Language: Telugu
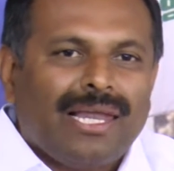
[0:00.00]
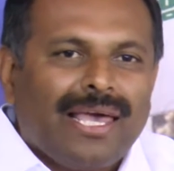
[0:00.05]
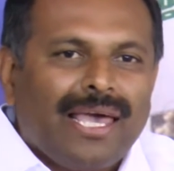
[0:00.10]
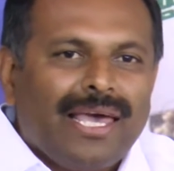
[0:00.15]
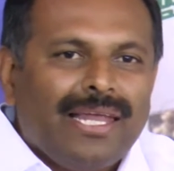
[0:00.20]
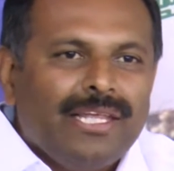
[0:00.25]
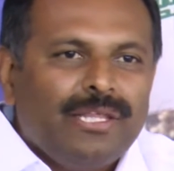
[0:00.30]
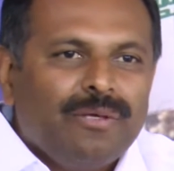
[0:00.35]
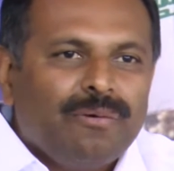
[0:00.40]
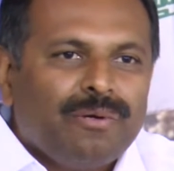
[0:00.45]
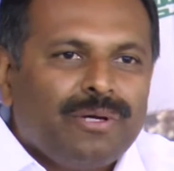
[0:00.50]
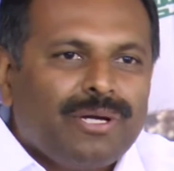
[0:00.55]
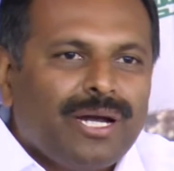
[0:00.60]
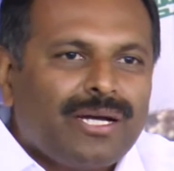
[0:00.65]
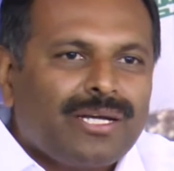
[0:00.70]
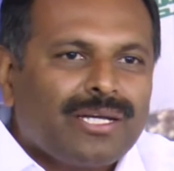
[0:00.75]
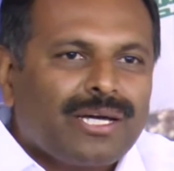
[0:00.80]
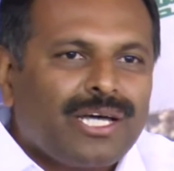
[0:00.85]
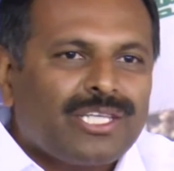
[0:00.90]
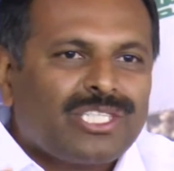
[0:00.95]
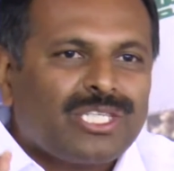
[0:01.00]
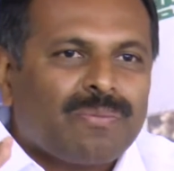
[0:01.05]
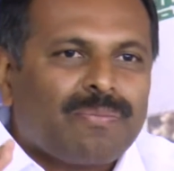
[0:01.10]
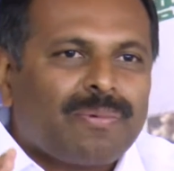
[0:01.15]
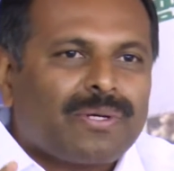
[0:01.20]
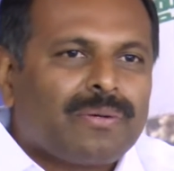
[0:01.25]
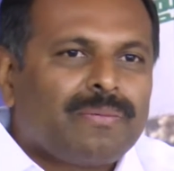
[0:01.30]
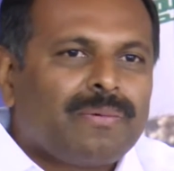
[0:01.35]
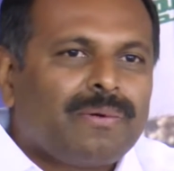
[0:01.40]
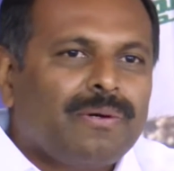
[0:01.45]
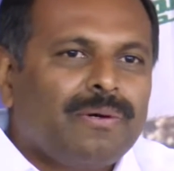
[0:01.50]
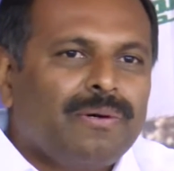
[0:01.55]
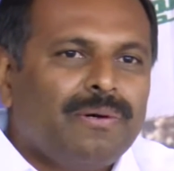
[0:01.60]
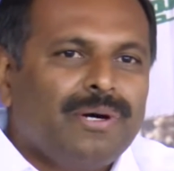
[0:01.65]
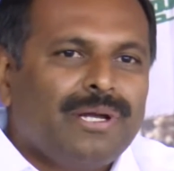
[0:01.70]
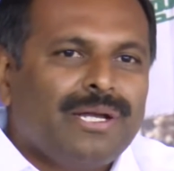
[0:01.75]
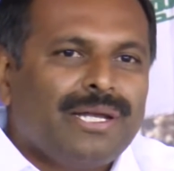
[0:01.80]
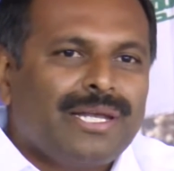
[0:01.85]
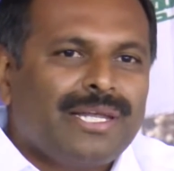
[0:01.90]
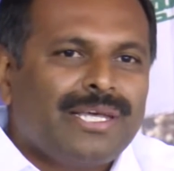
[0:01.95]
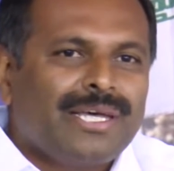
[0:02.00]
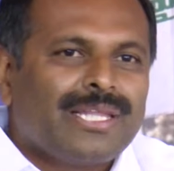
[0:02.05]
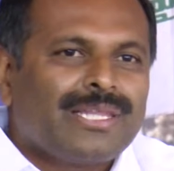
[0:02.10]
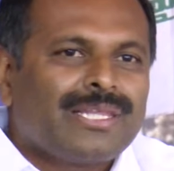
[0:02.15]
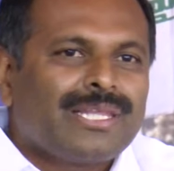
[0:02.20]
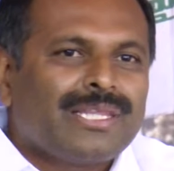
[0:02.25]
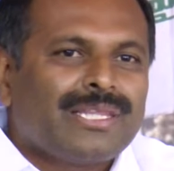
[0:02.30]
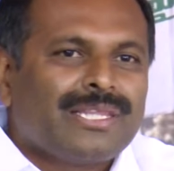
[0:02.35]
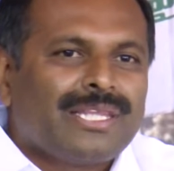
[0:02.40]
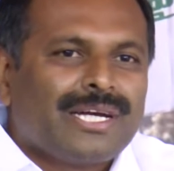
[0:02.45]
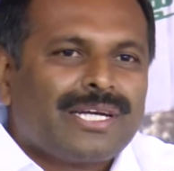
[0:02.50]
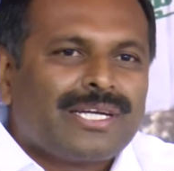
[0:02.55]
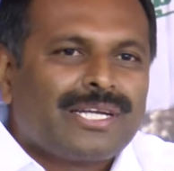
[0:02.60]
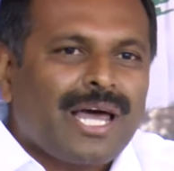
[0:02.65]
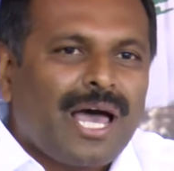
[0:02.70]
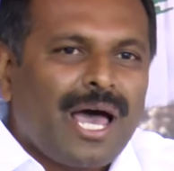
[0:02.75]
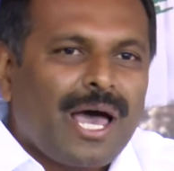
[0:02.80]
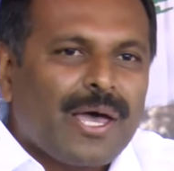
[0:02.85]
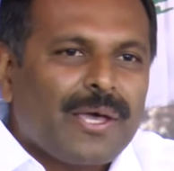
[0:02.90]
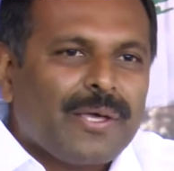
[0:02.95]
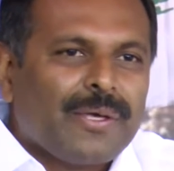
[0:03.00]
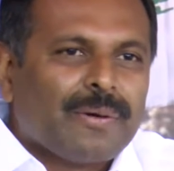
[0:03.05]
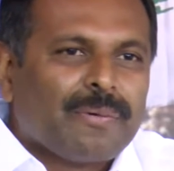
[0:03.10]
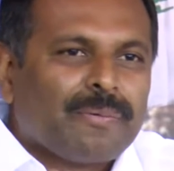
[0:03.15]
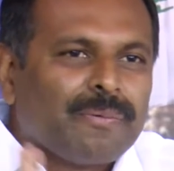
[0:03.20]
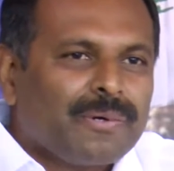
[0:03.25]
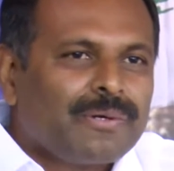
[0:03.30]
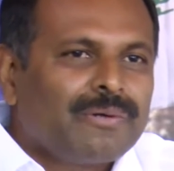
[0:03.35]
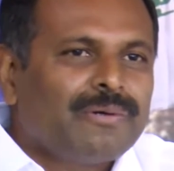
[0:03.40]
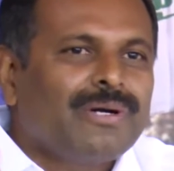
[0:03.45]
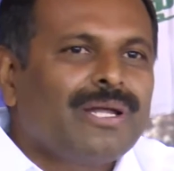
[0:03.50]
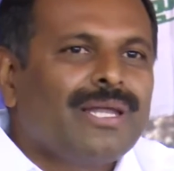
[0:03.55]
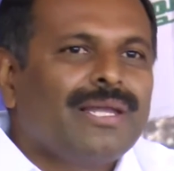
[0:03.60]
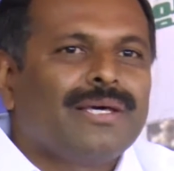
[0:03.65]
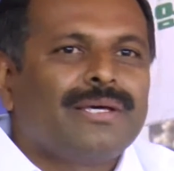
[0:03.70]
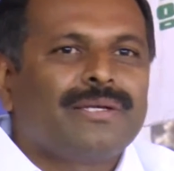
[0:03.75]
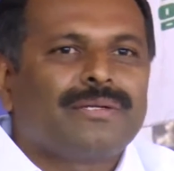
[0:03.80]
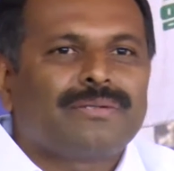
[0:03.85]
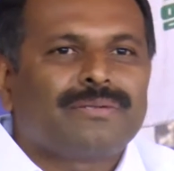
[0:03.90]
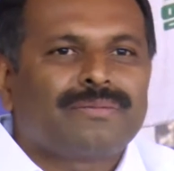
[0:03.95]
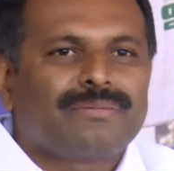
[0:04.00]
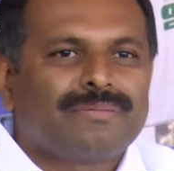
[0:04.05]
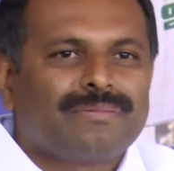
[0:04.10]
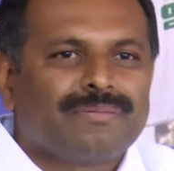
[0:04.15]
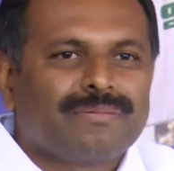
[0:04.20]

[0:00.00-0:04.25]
లేనిది ఉన్నట్టుగా చెప్పడంలో నీ అంత దిట్ట ఎవ్వరు కూడా లేరు